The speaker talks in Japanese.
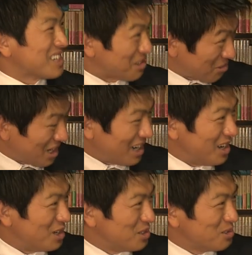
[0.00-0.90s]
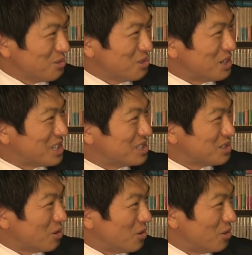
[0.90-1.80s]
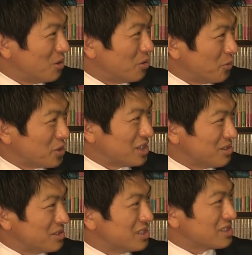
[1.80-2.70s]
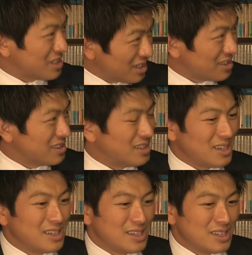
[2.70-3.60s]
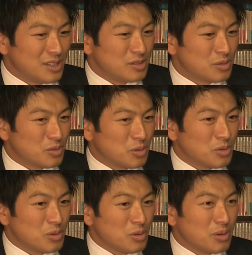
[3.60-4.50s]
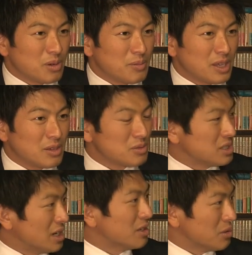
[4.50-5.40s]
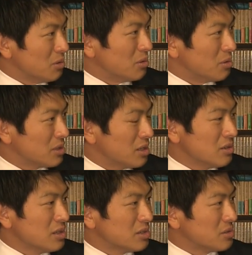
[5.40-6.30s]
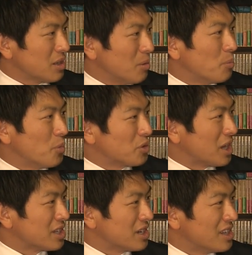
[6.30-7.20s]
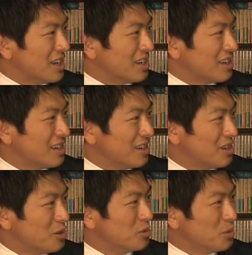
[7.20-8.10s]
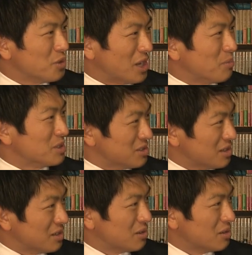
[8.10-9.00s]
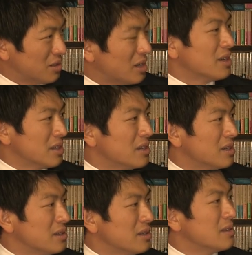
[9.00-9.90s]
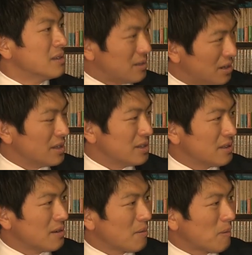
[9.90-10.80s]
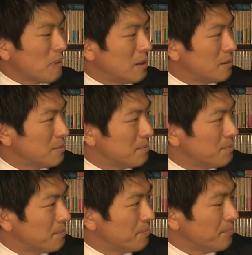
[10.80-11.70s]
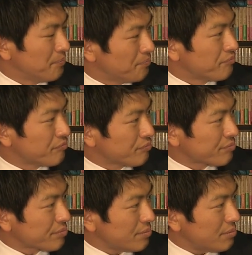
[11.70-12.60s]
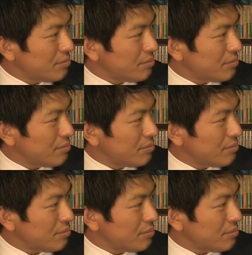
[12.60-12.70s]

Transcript: かとか、うん、どういう歴史を持ってるんですかって、うんいうことを勉強しないと逆にこの憲法って語れない風にもなりますね。そうなんですよね。はい、で、もうまさにあの日本が